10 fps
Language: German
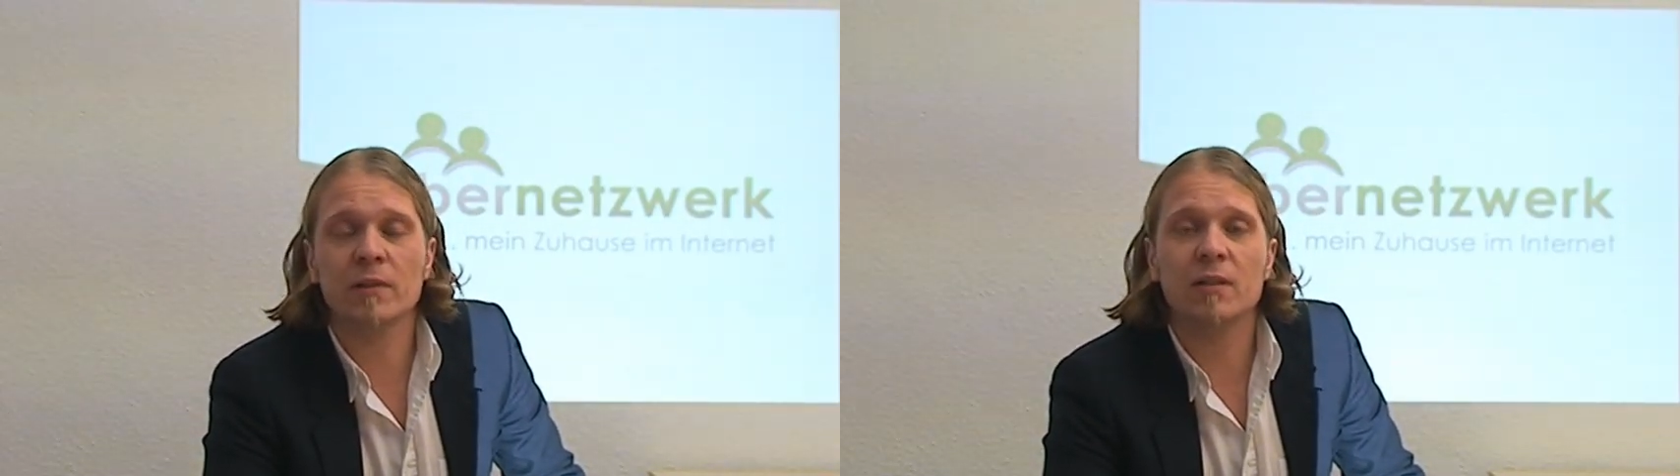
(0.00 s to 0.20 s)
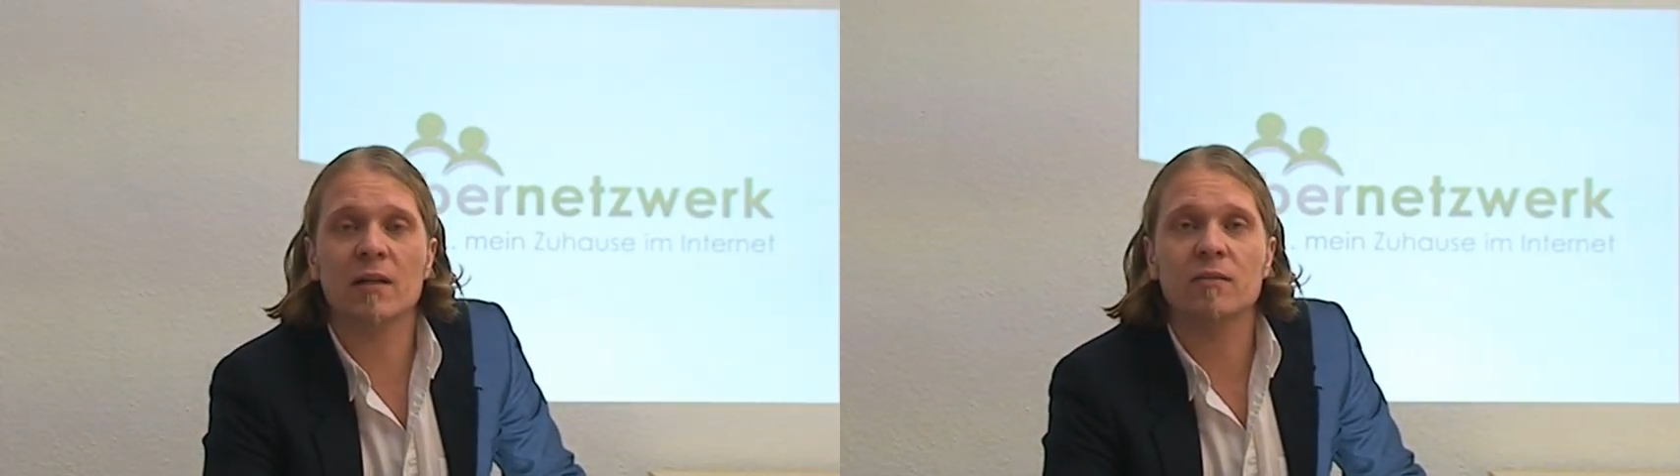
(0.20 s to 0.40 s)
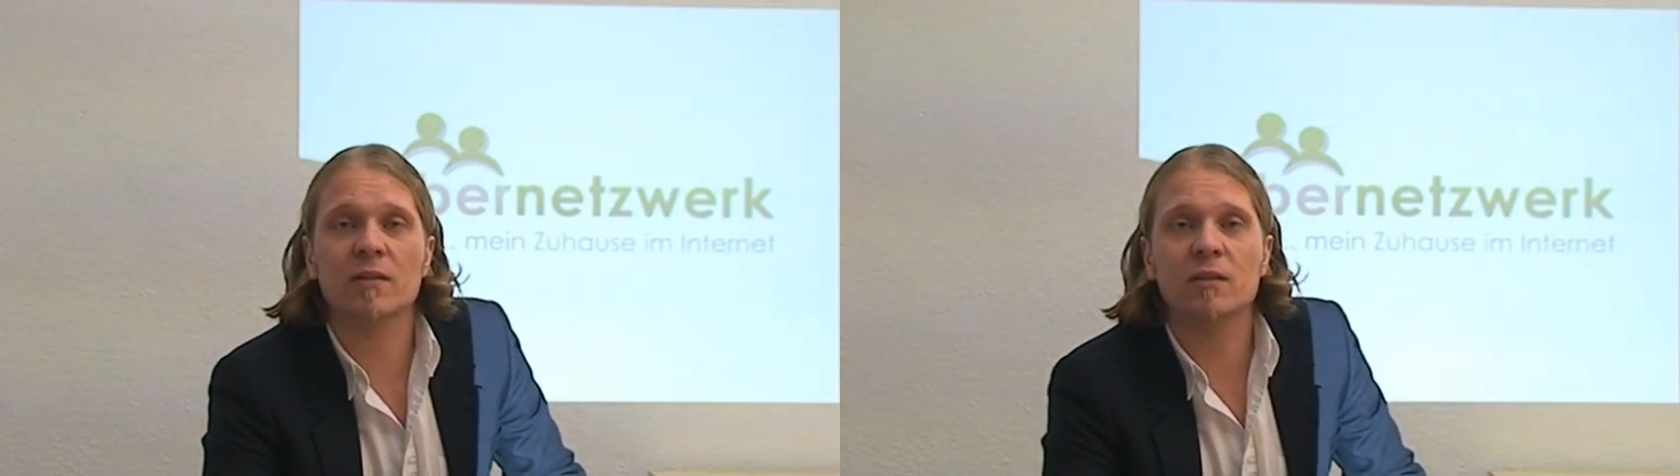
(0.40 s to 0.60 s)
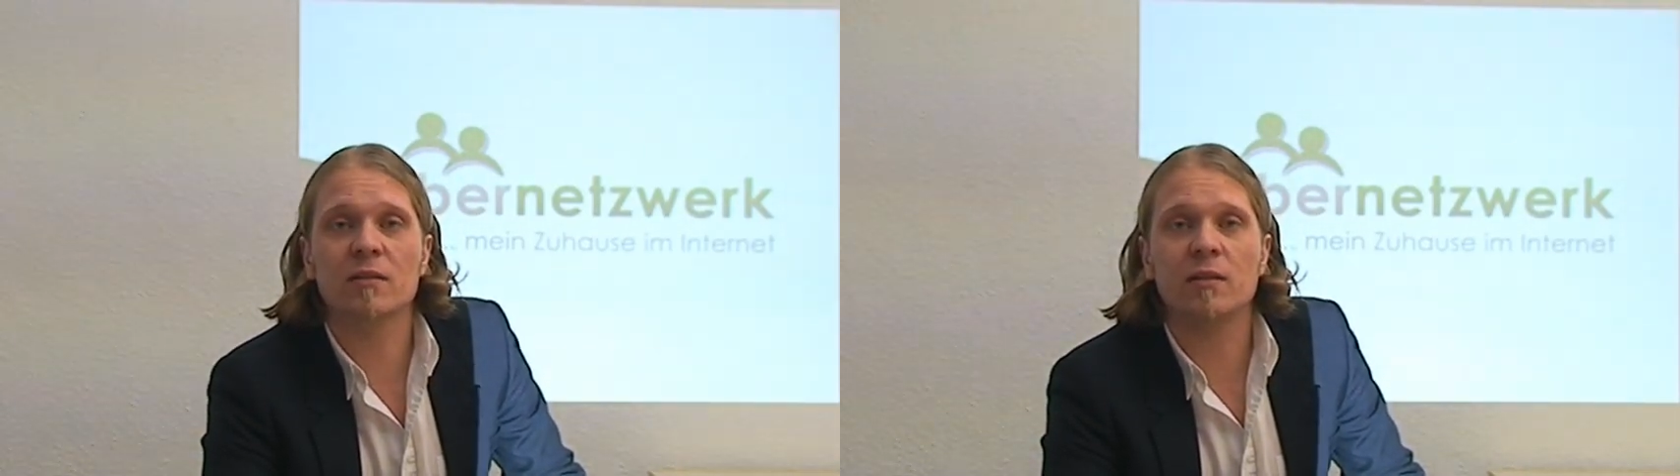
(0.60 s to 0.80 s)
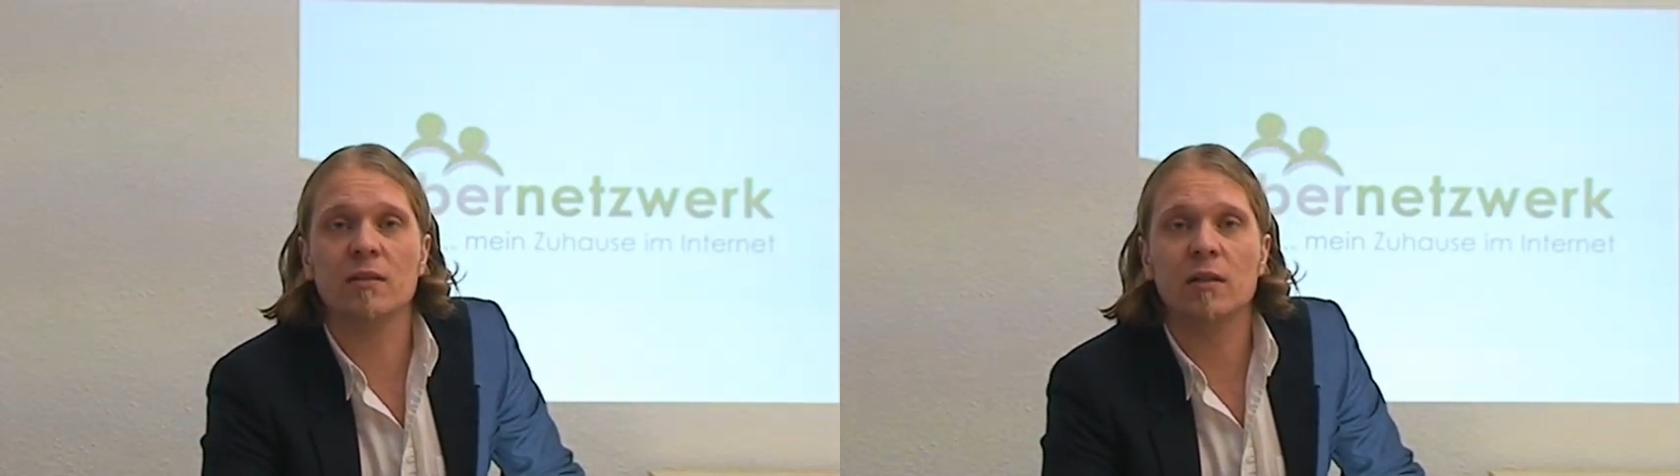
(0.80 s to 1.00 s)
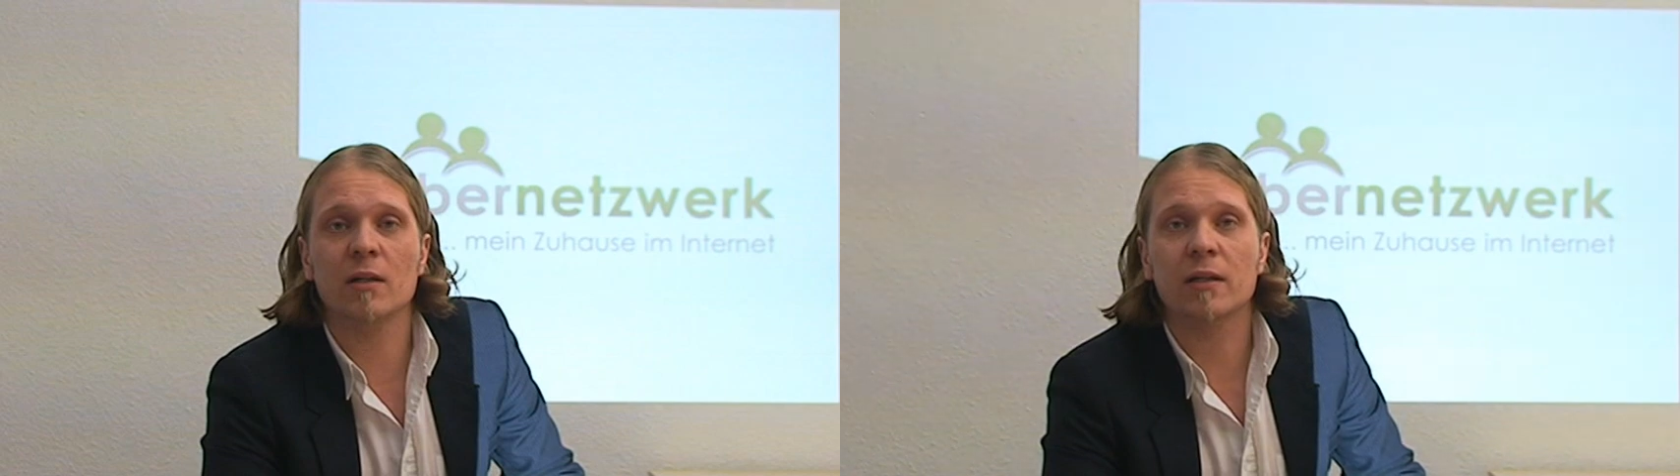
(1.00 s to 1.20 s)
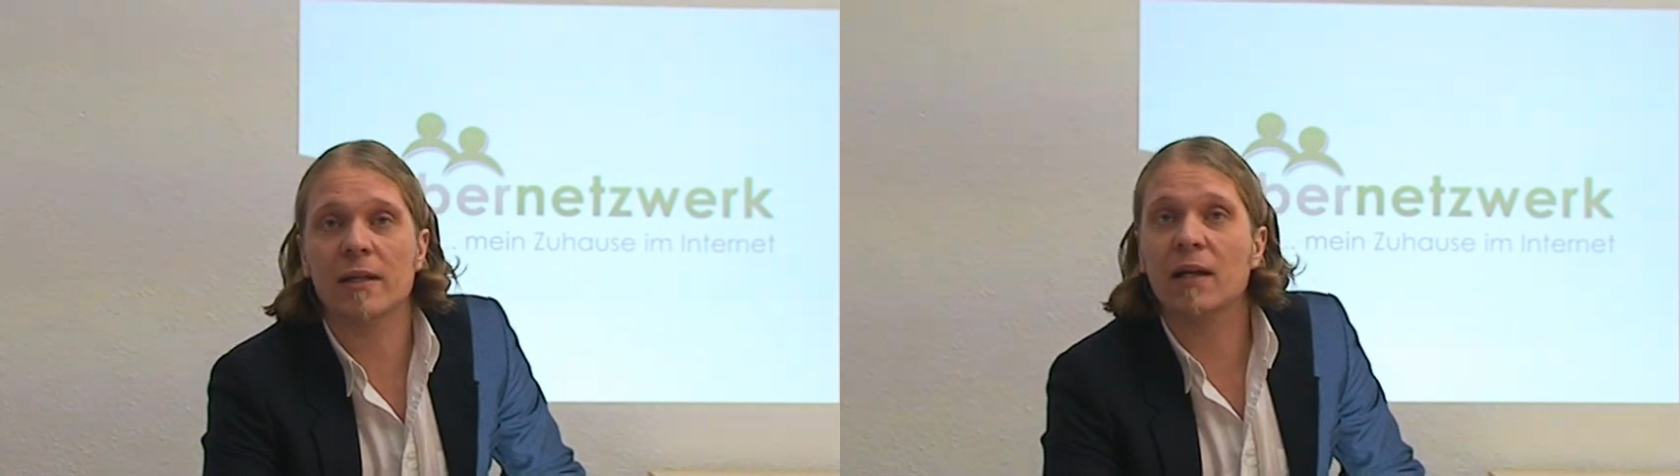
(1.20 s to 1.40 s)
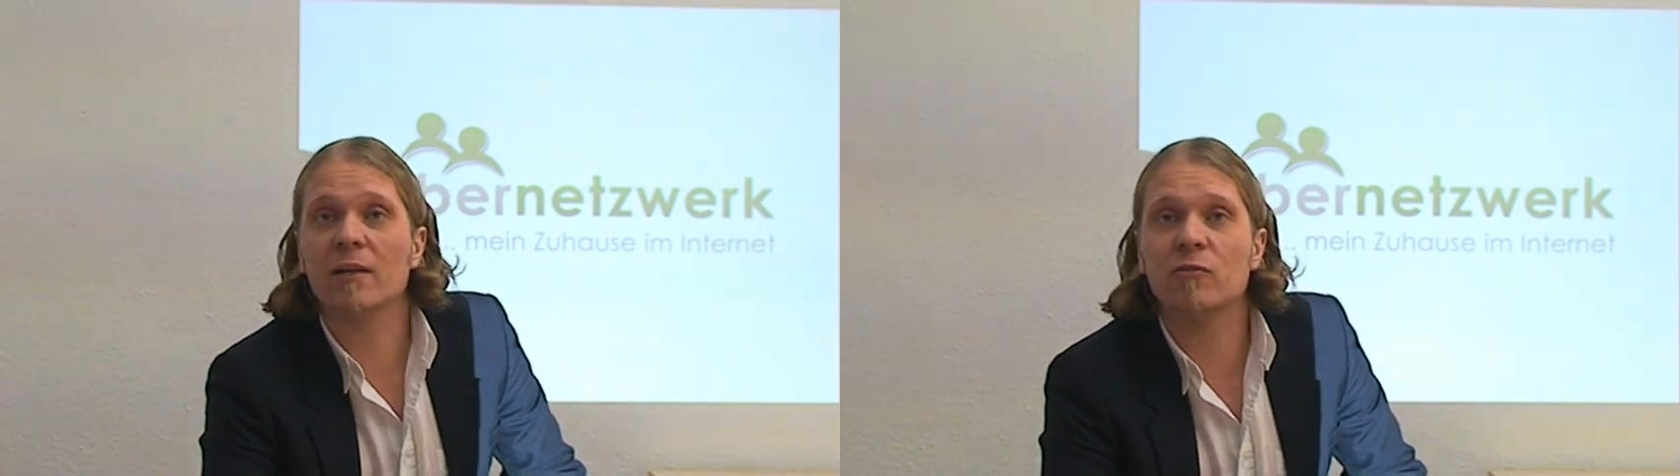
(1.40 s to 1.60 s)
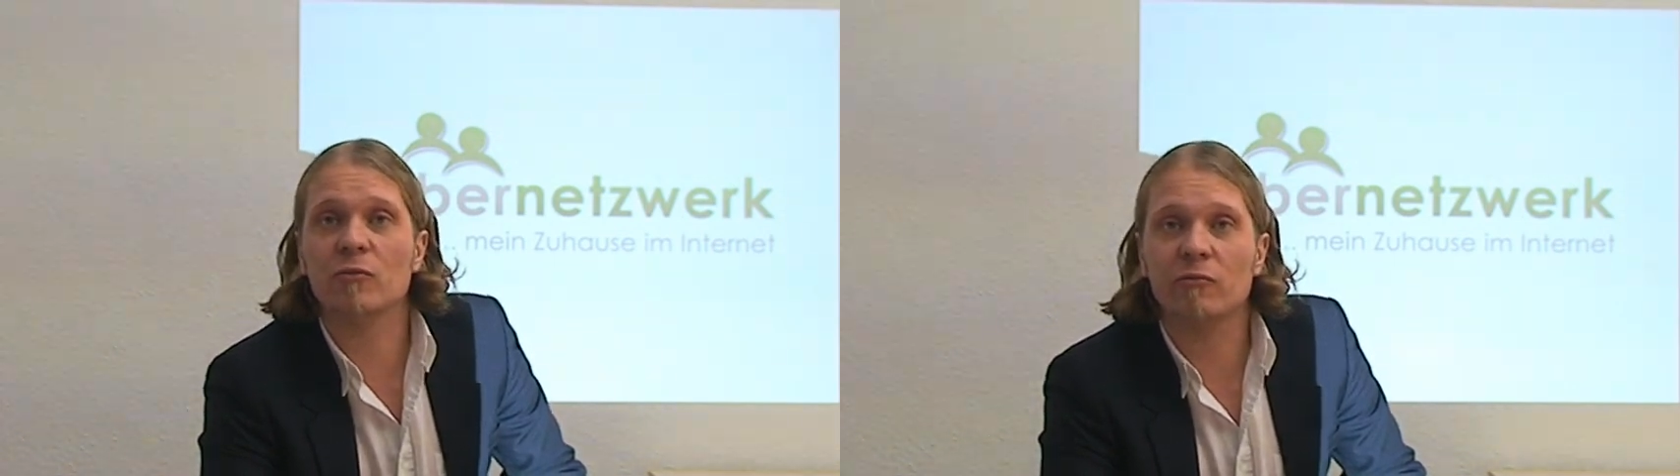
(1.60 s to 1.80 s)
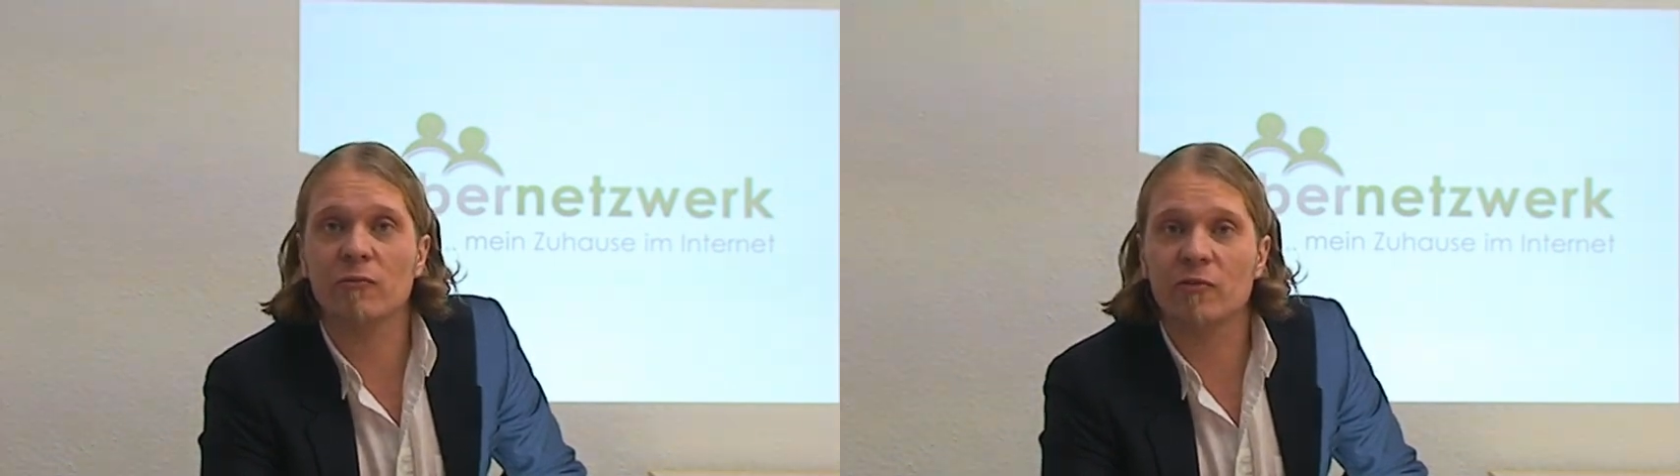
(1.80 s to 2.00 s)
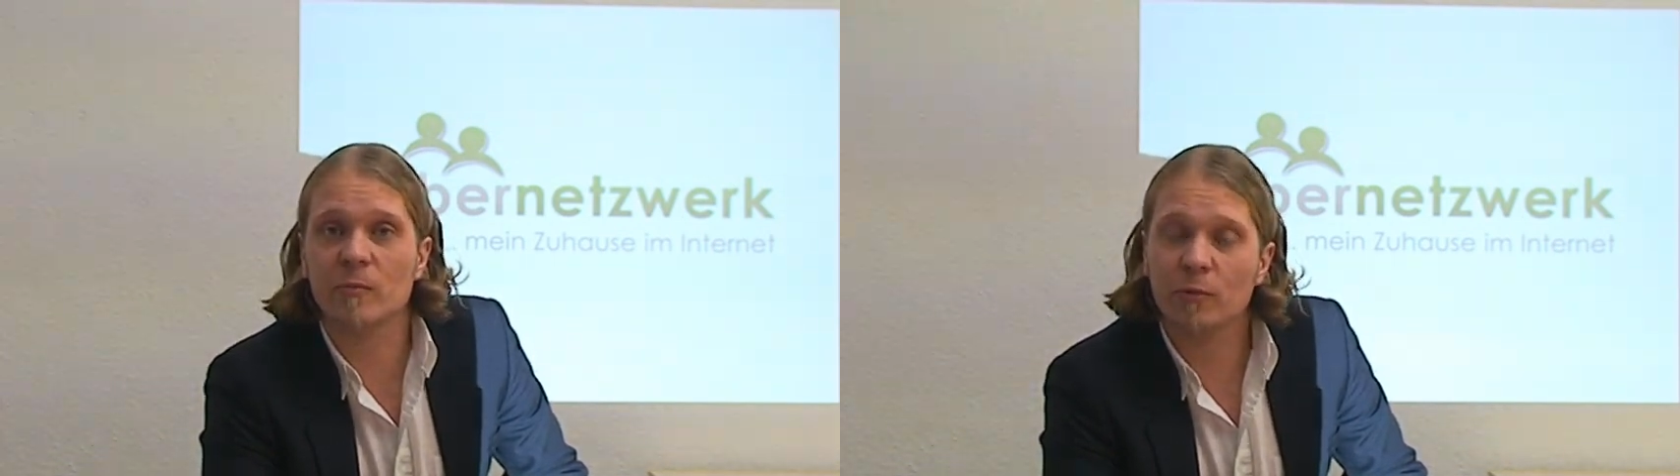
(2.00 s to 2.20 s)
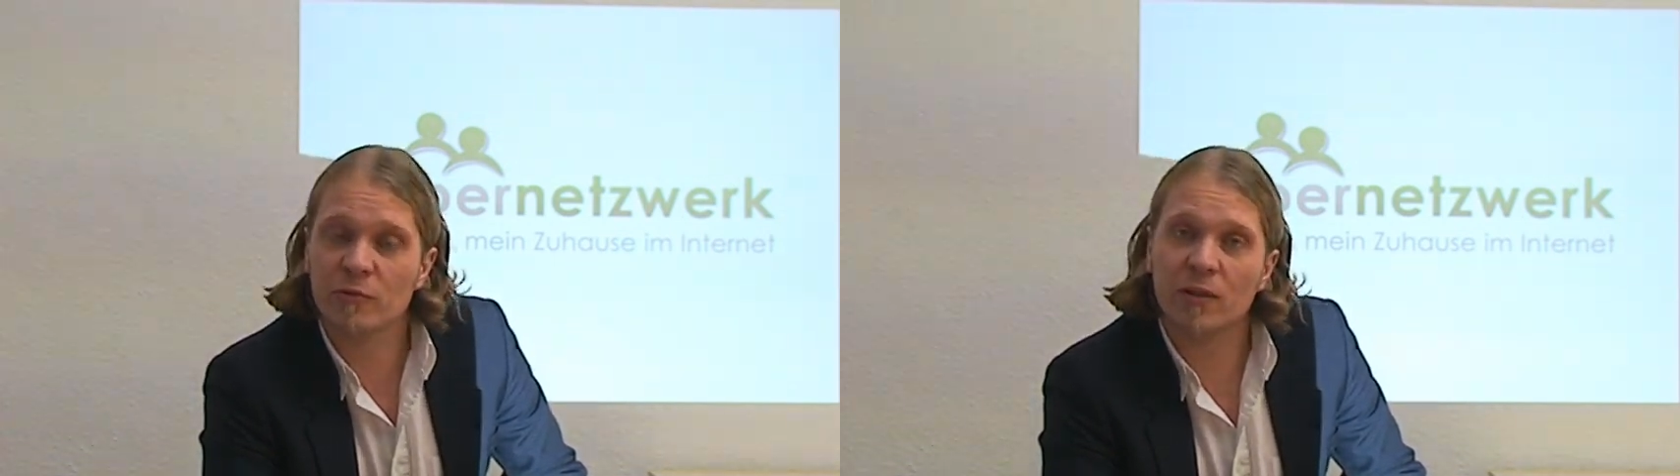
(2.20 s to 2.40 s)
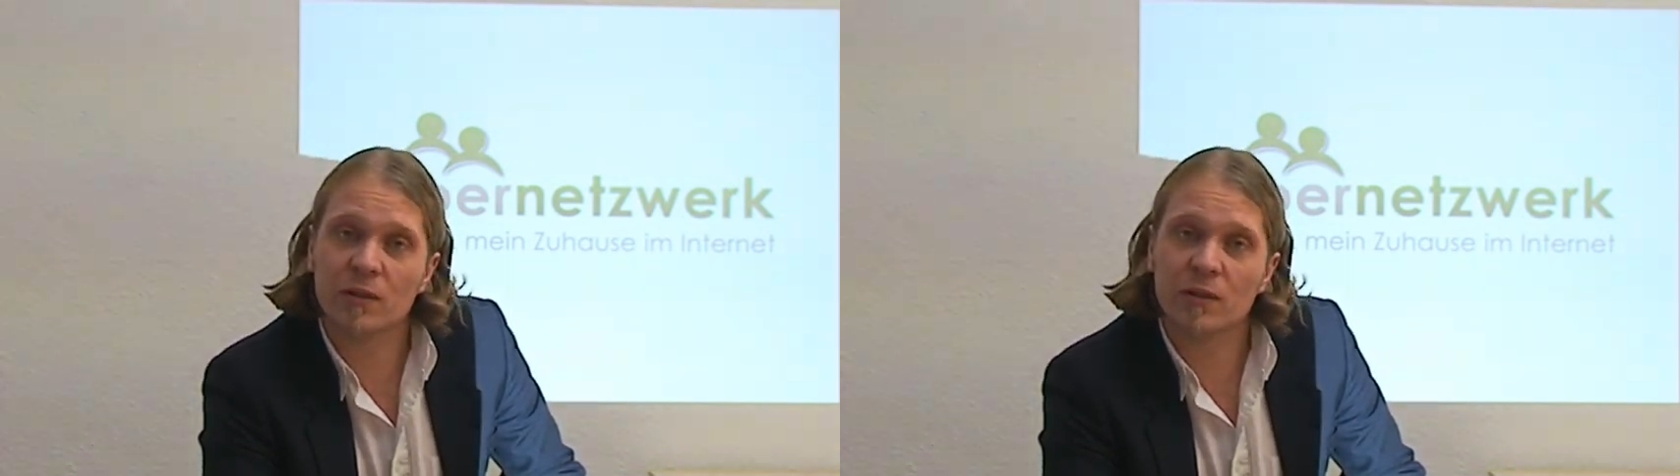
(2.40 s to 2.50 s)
in der sich die äh, Generation 50 Plus,